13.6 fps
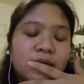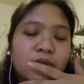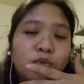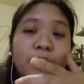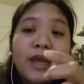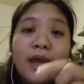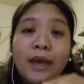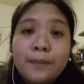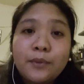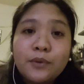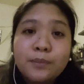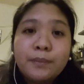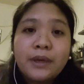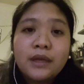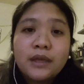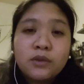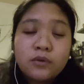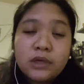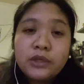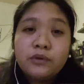tuwing hapon, parang
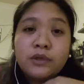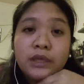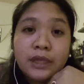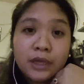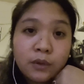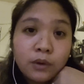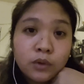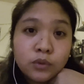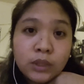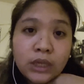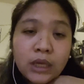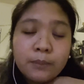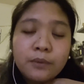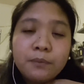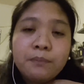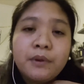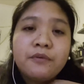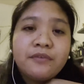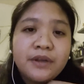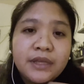ito lang yung ginagawa ko tuwing hapon.
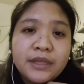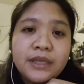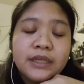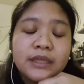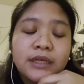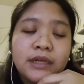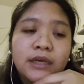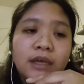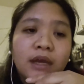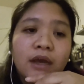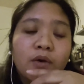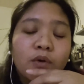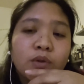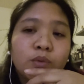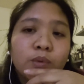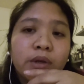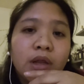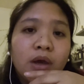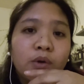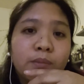Pag free day talaga ako at
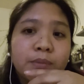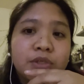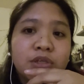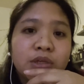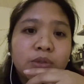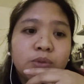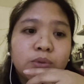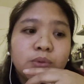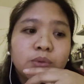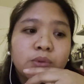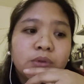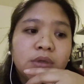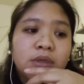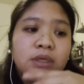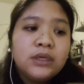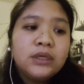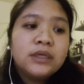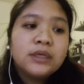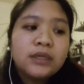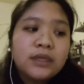wala akong masyadong
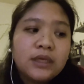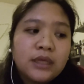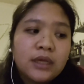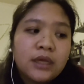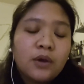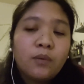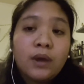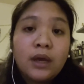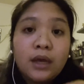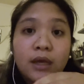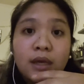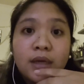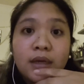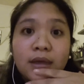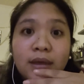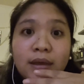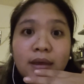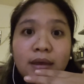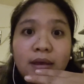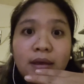ginagawa.
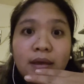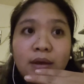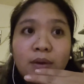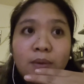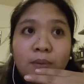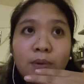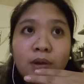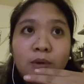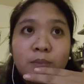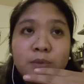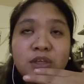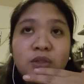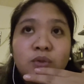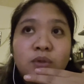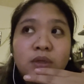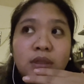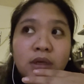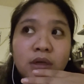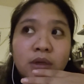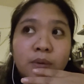Wala akong masyadong
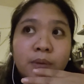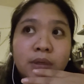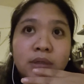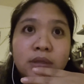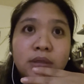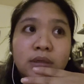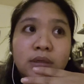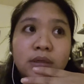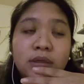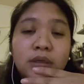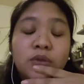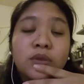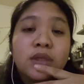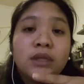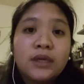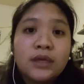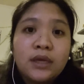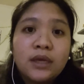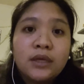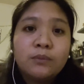ginagawa. Ito
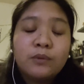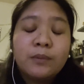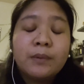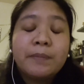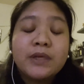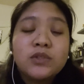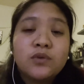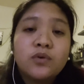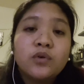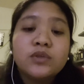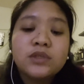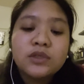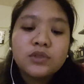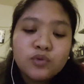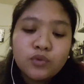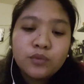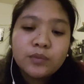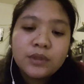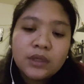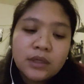talaga. Pumapasok ko sa
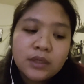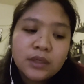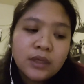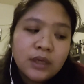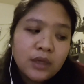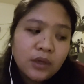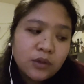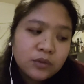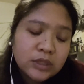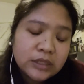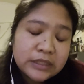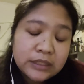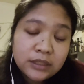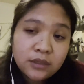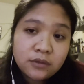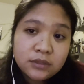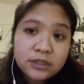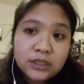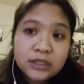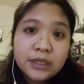Zoom, nag, sa Santa
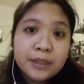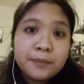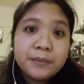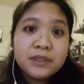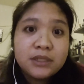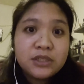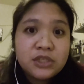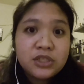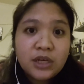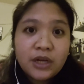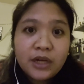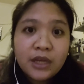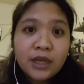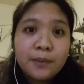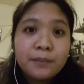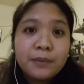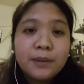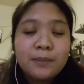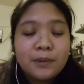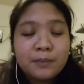Calzada kami, nagsisharing
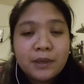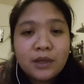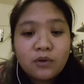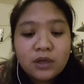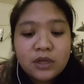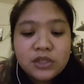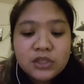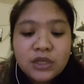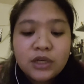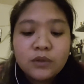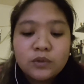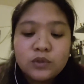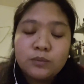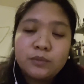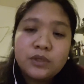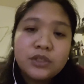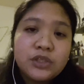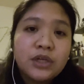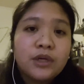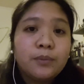kami. Pag meron ka i-share, gusto mong
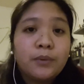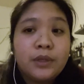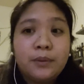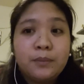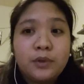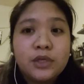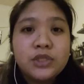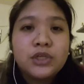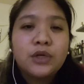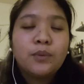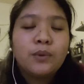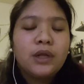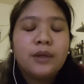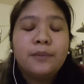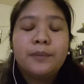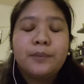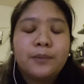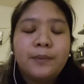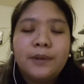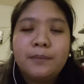i-share, pwede mong i-share, wala namang
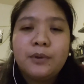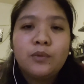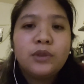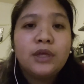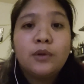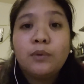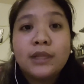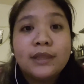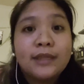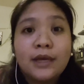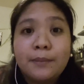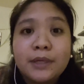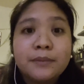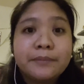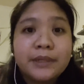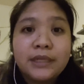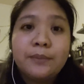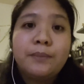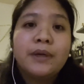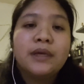problema. Yung dalawalang tama at
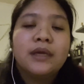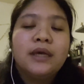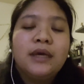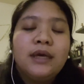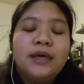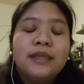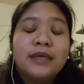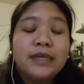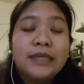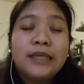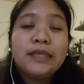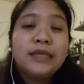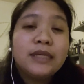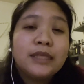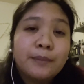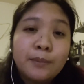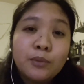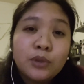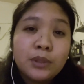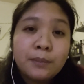mali pag nakikinig ka ng
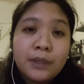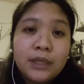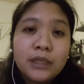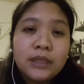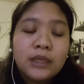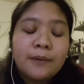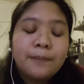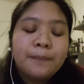mabuting balita